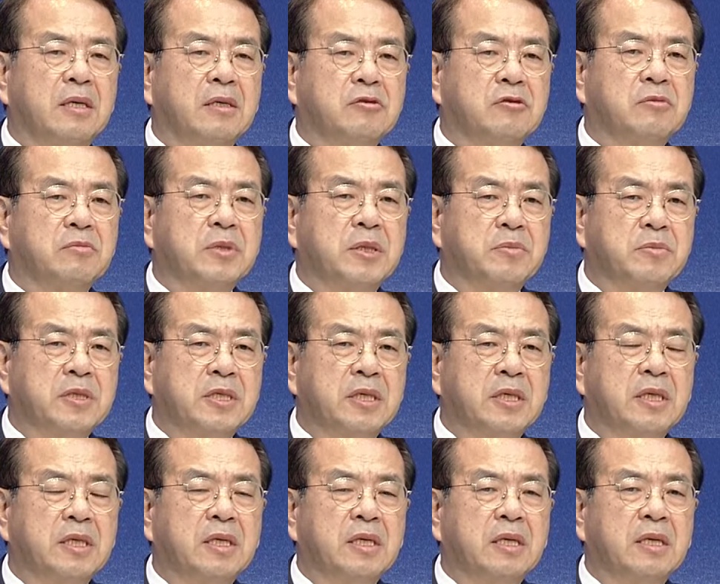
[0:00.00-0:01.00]
좀
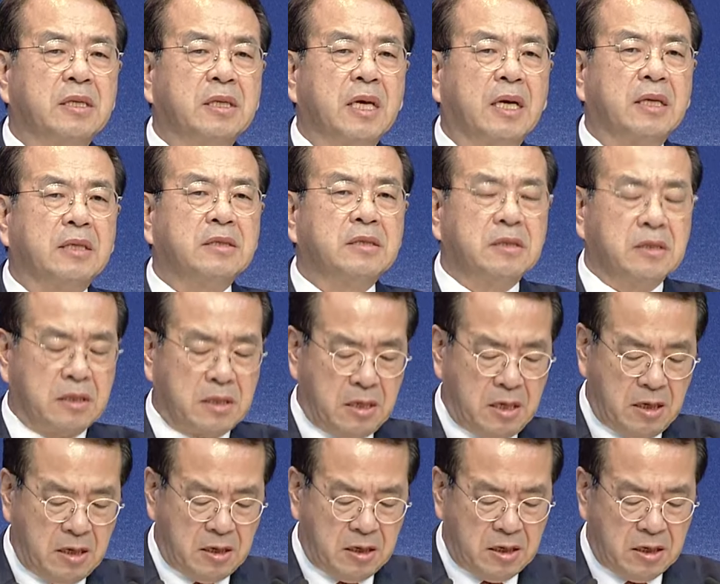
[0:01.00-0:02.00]
임시 일단
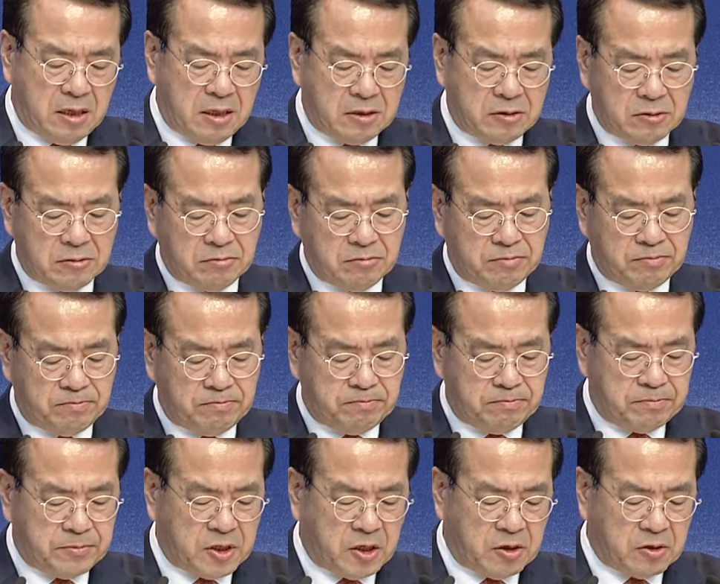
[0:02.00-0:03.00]
좀
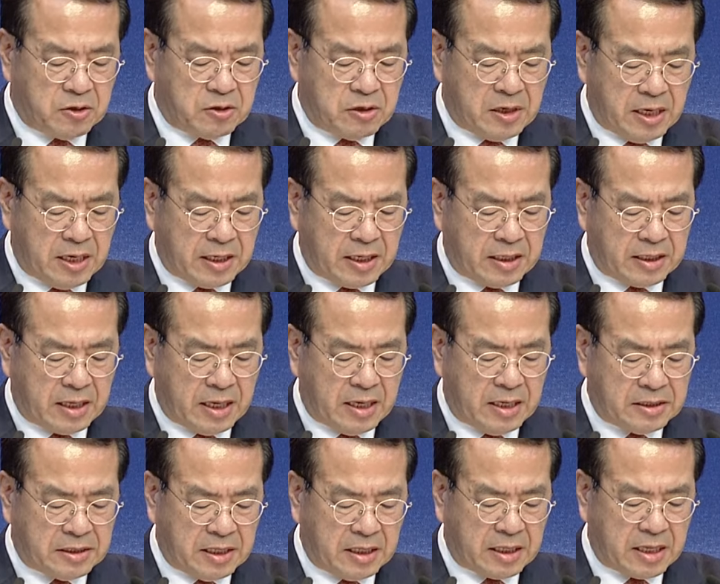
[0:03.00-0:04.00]
철거를
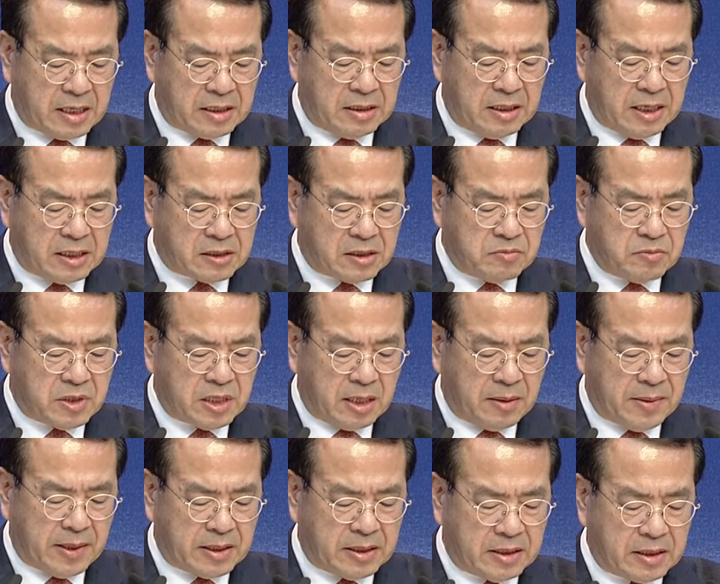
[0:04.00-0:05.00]
해야겠다 생각을
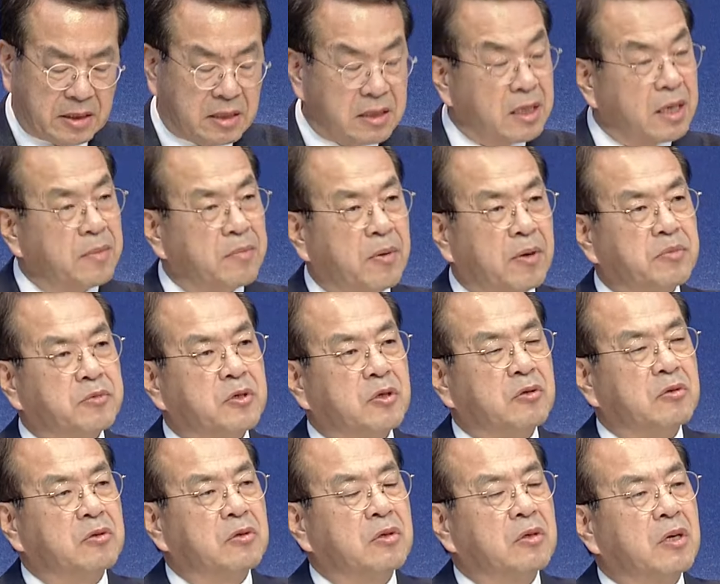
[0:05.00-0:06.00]
했습니다만은 그게
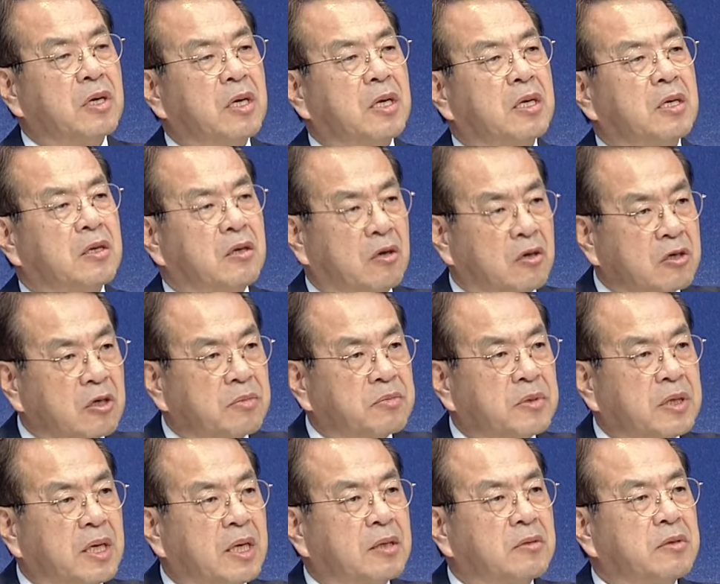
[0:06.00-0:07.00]
법적으로
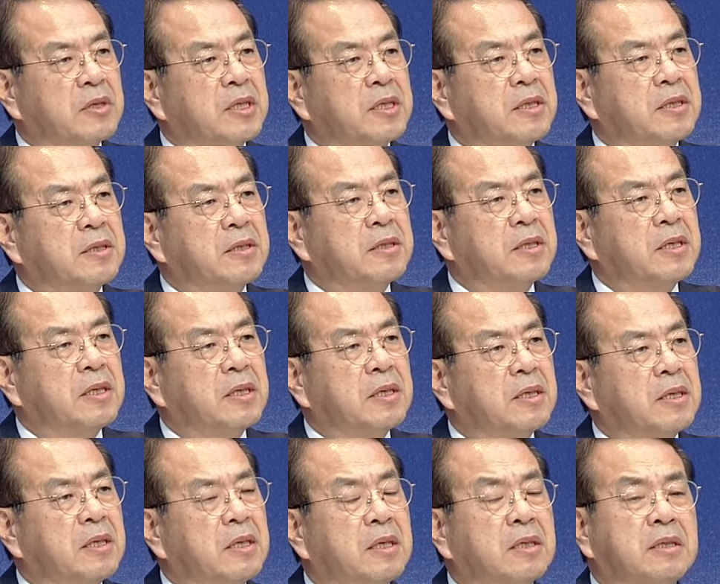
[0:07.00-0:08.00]
어렵더라고요.
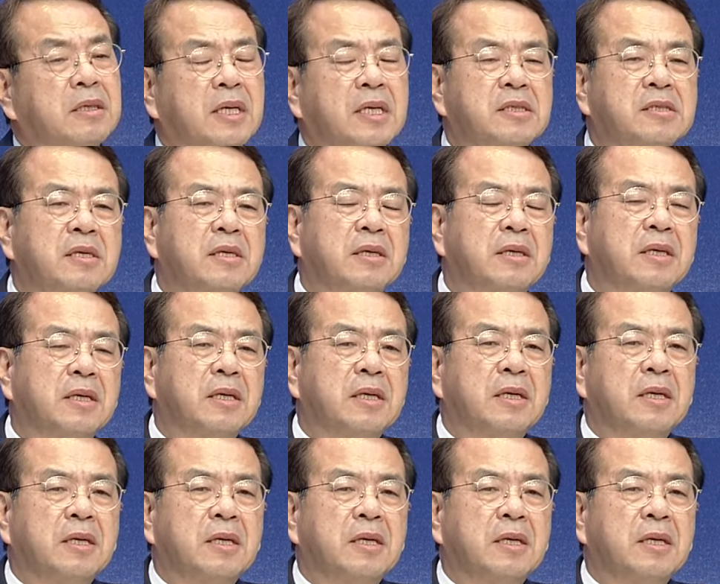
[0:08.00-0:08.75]
그래서